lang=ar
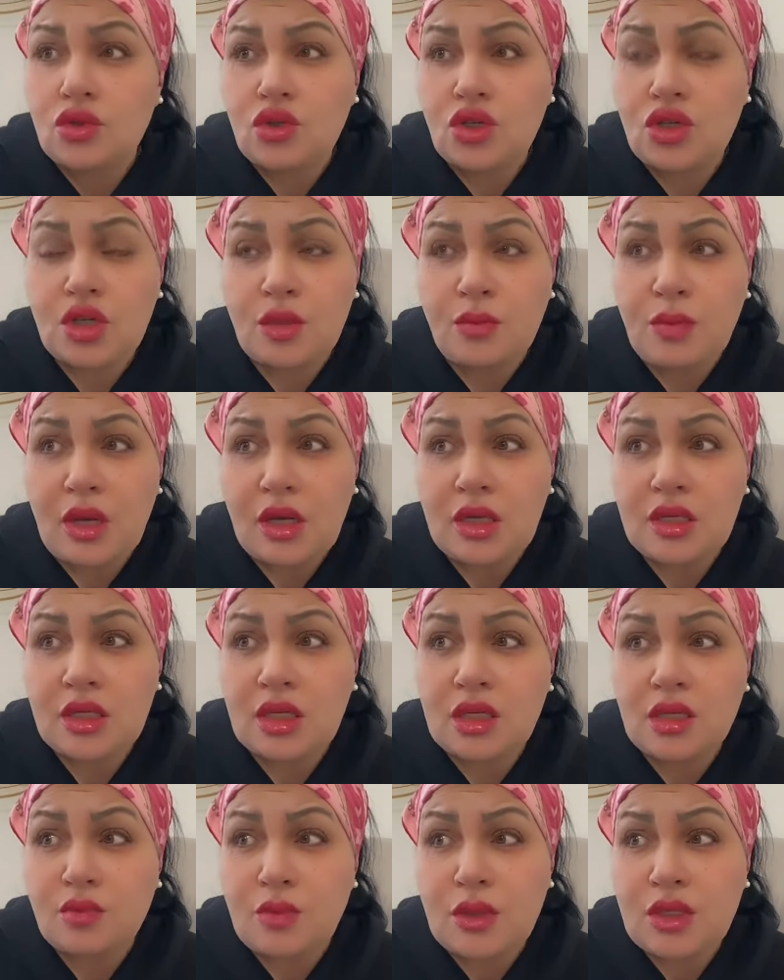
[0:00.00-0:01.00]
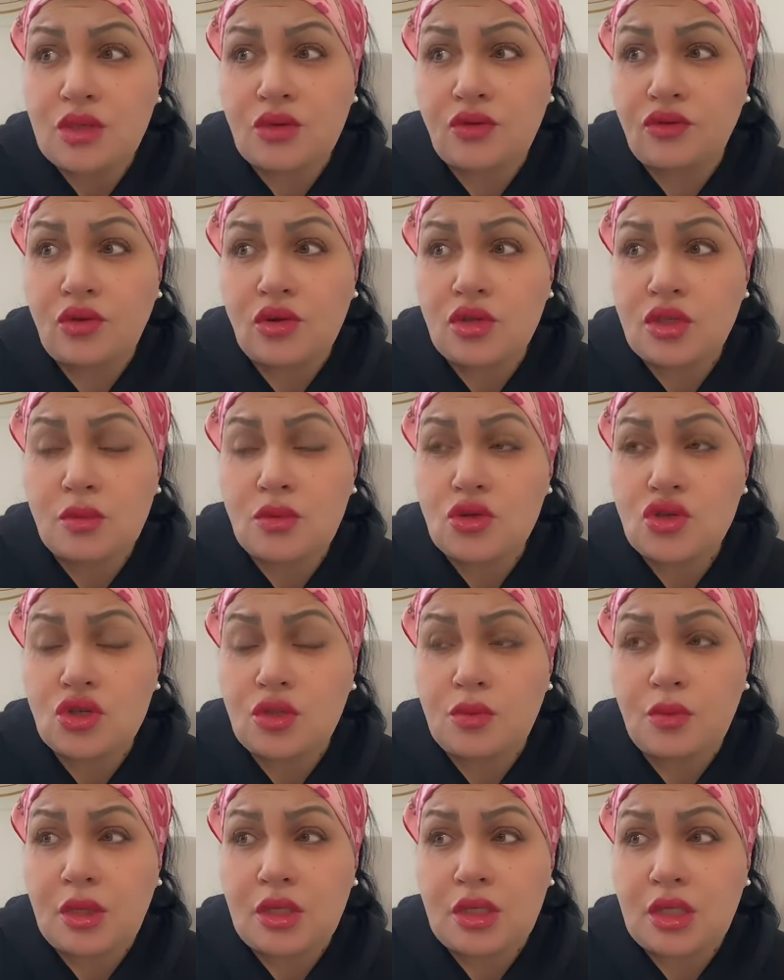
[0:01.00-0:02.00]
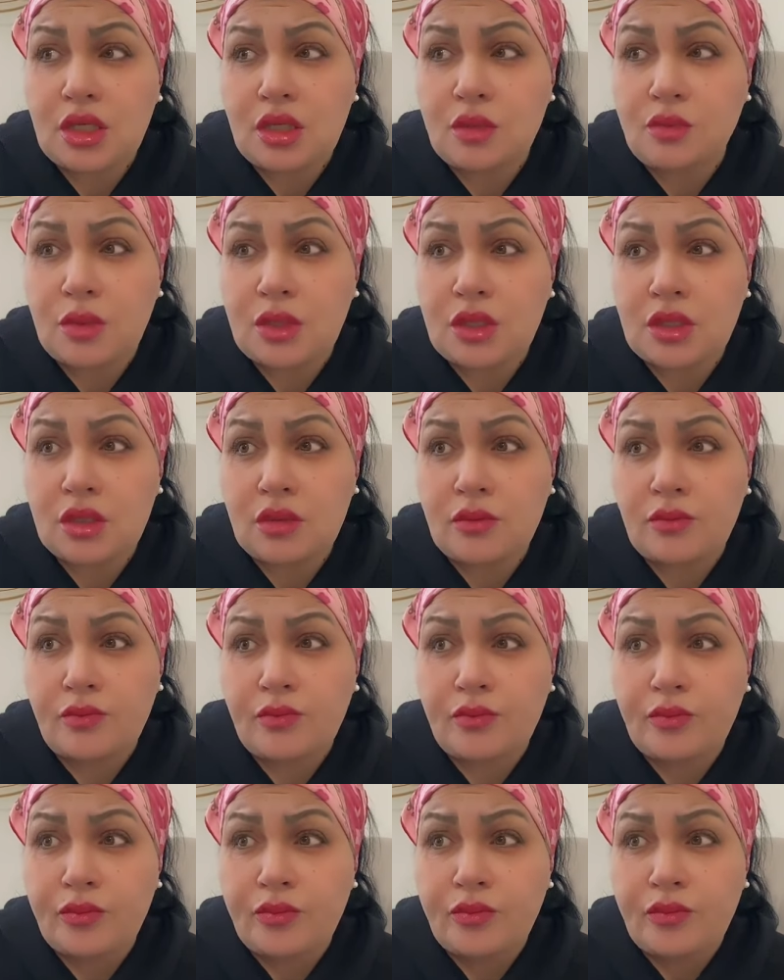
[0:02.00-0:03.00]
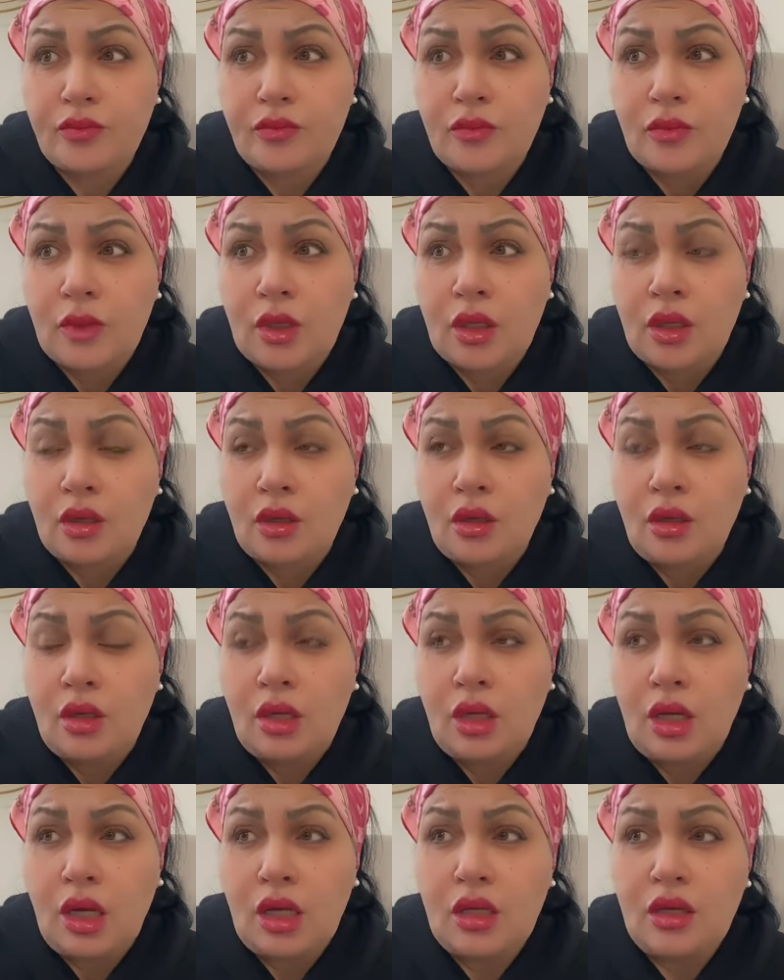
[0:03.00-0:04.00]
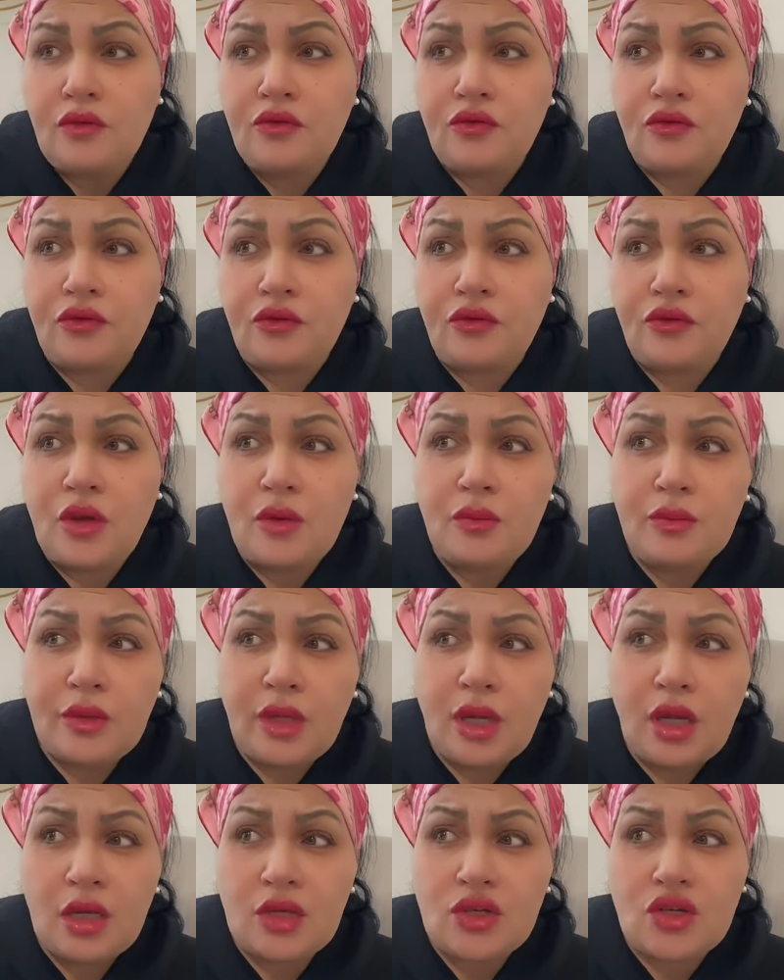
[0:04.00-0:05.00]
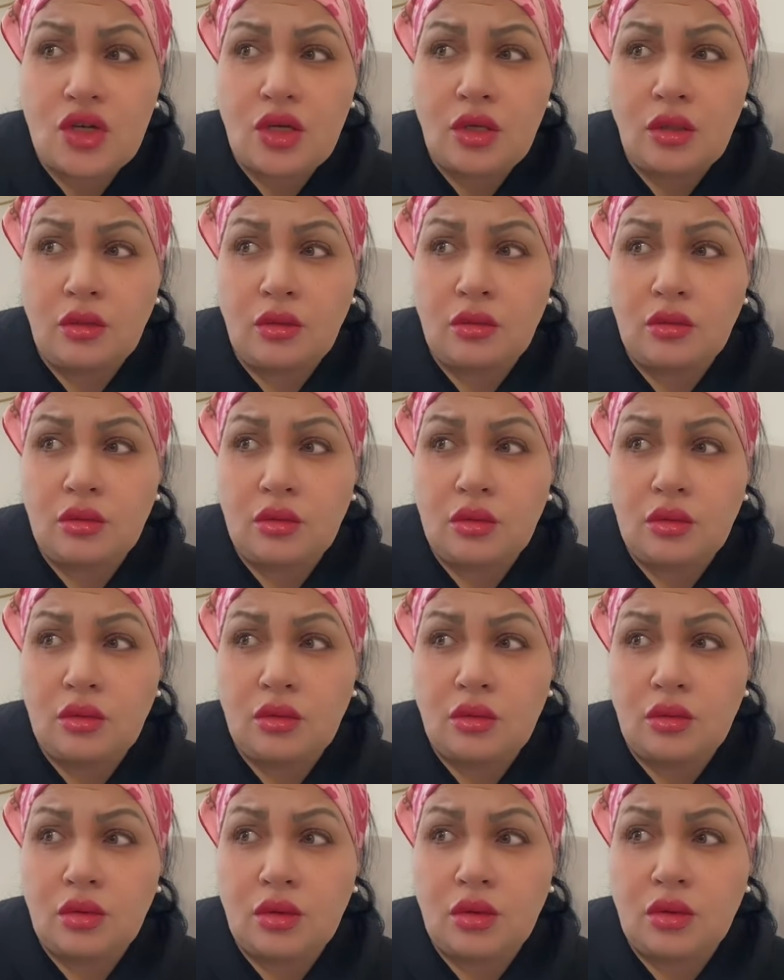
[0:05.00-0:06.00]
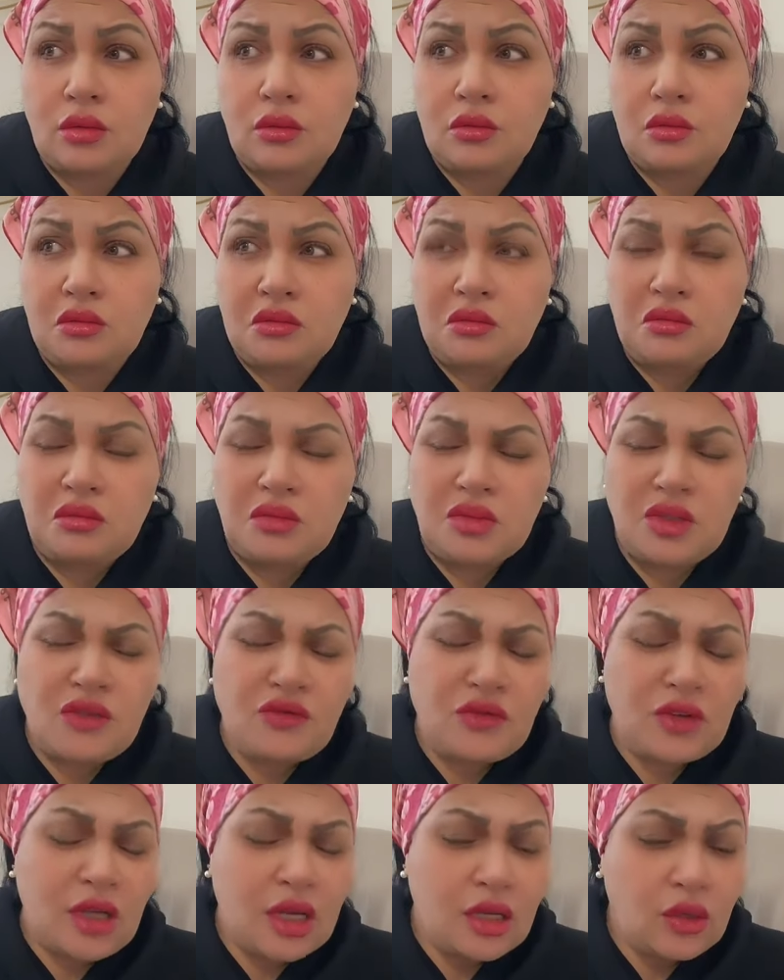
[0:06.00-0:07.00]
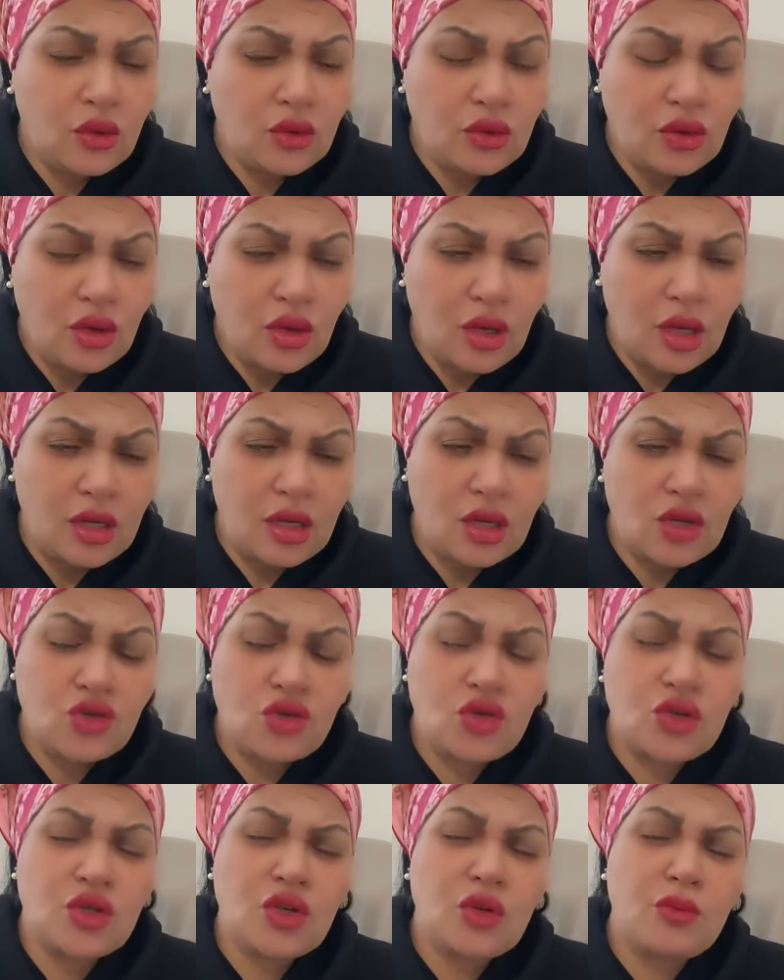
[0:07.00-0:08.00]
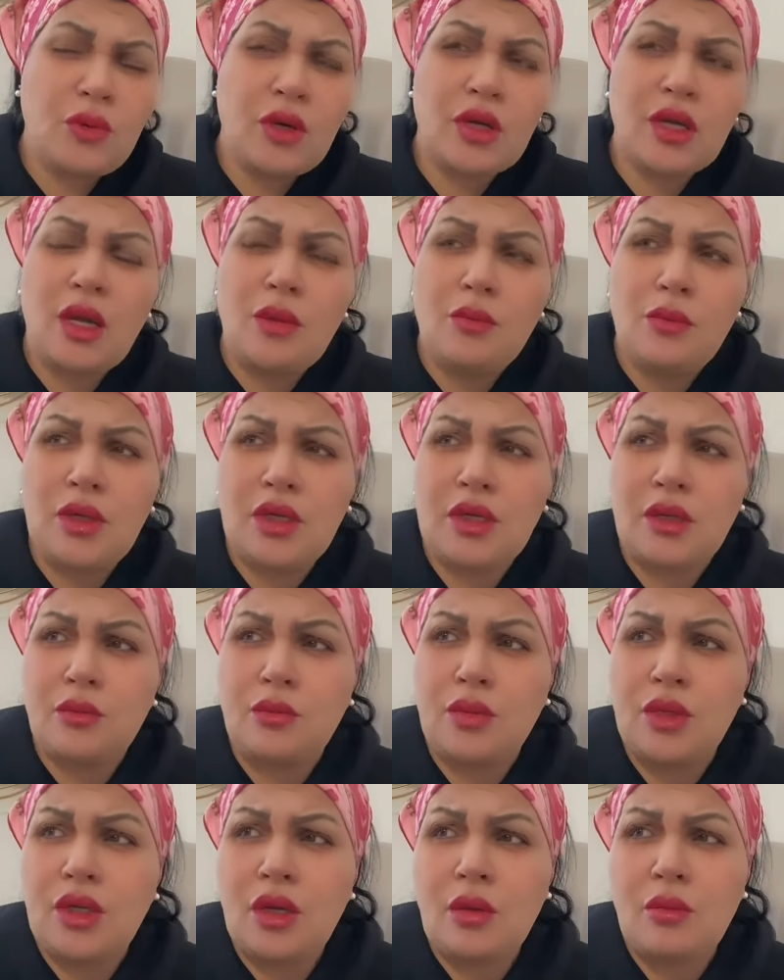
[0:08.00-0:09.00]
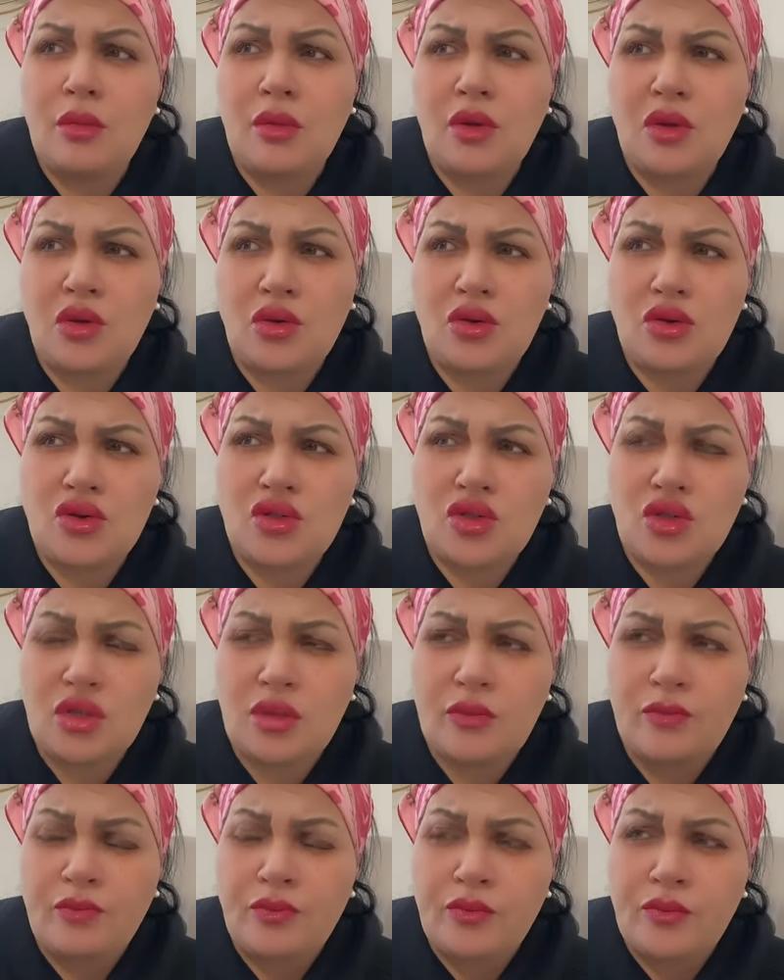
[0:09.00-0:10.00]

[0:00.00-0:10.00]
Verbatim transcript: جو سي با كسكي سباس فرونسمون جو سي با كسكي سباس انا فهمت حاجه آه، صافي كلكو طون انا كنت سوغ باك كعم بالكمبيه ما نخرجش